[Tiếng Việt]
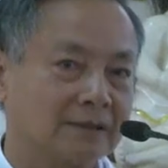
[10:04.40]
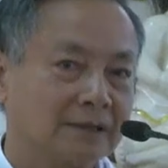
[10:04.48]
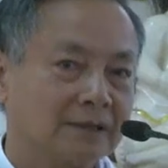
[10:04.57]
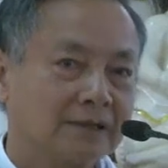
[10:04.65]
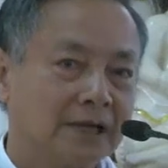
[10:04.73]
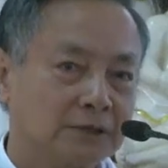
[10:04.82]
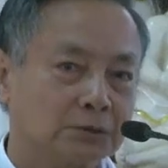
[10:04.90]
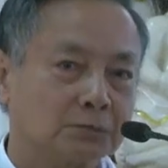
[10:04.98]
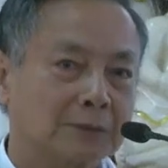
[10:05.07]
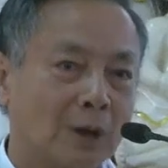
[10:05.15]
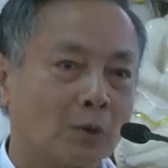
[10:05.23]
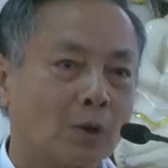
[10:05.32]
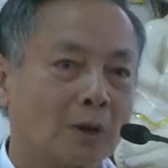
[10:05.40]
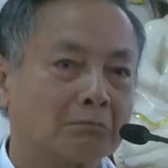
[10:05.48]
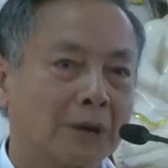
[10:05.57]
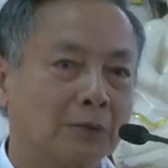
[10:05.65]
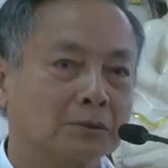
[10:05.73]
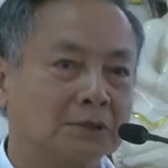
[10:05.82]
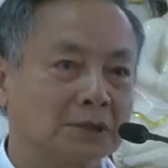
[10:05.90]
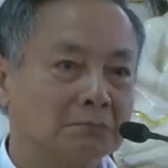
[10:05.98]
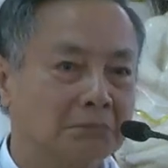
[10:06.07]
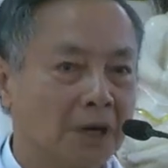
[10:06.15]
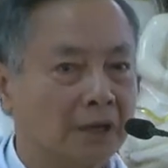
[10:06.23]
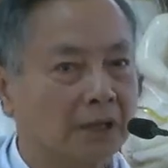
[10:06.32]
để chúng ta loan báo
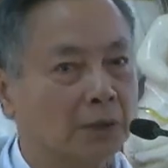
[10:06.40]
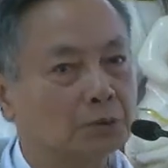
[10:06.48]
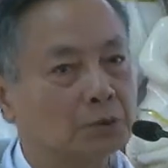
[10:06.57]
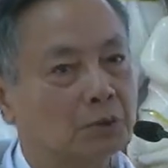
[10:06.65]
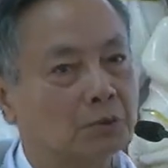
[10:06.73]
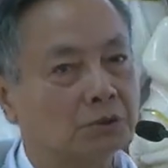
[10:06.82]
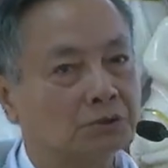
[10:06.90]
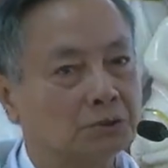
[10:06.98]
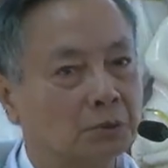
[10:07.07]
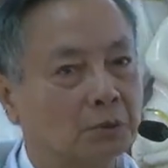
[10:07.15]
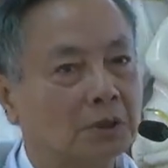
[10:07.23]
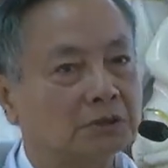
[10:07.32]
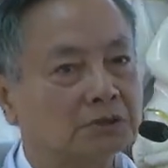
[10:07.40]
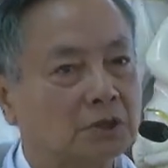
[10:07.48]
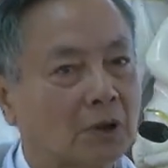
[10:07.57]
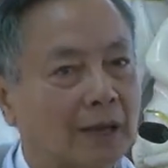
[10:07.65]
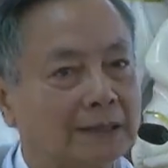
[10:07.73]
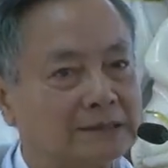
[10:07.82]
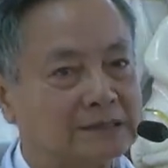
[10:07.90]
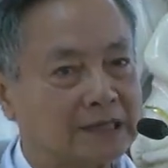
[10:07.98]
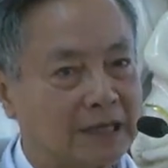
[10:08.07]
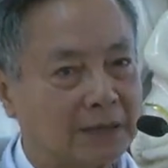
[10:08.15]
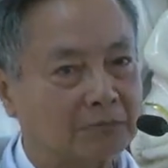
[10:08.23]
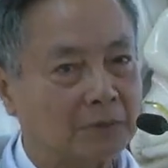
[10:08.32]
tin mừng yêu thương của Chúa cho anh chị
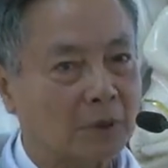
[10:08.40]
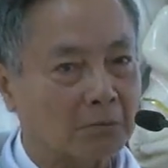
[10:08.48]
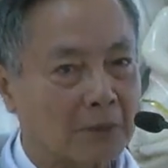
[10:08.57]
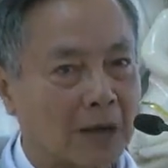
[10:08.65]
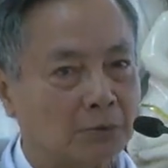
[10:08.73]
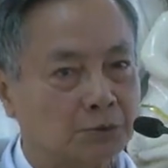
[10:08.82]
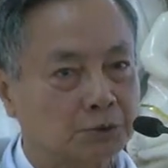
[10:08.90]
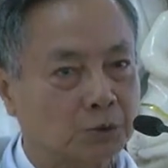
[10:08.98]
em đồng bào chung